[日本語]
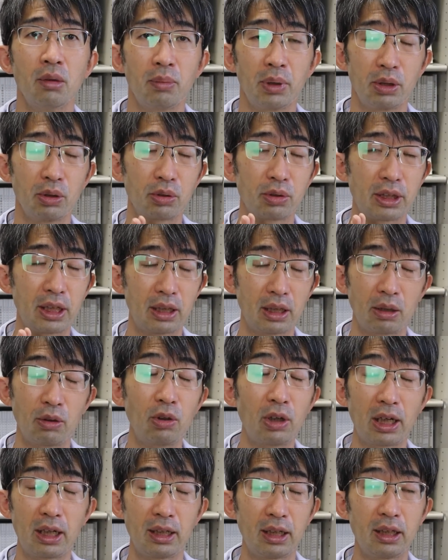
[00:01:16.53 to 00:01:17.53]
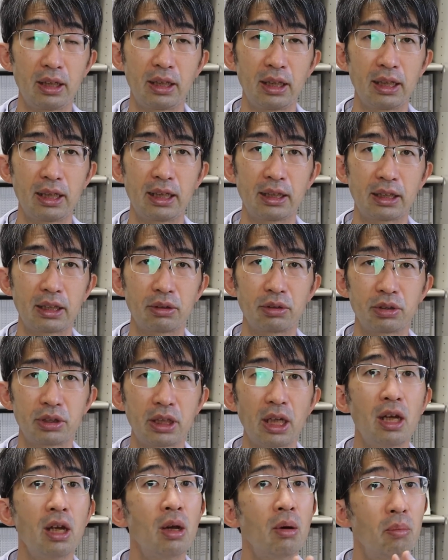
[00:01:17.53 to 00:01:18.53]
まあ、緑内、黄斑変性があったとし
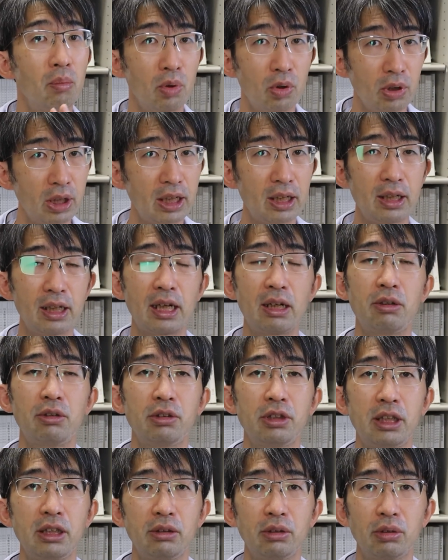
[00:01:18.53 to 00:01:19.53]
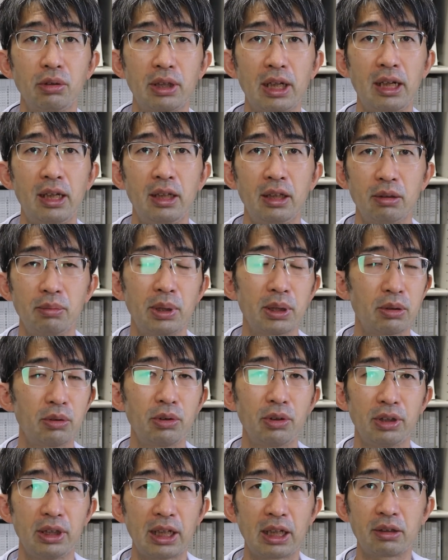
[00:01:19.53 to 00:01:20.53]
て、毛変がんを防ぐとか、まあ、
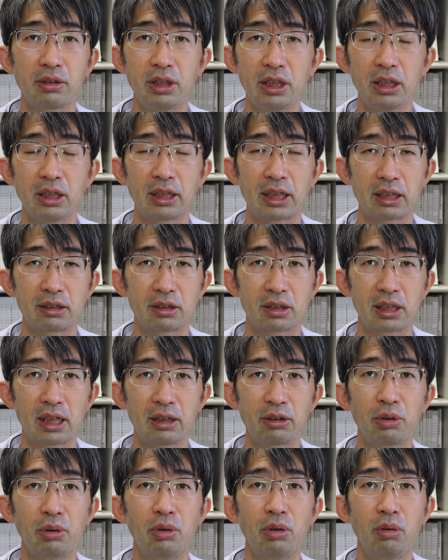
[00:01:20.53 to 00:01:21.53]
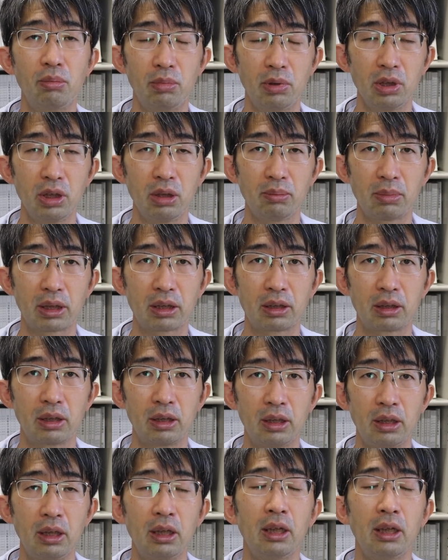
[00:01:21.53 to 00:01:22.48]
その役に立つかと思います。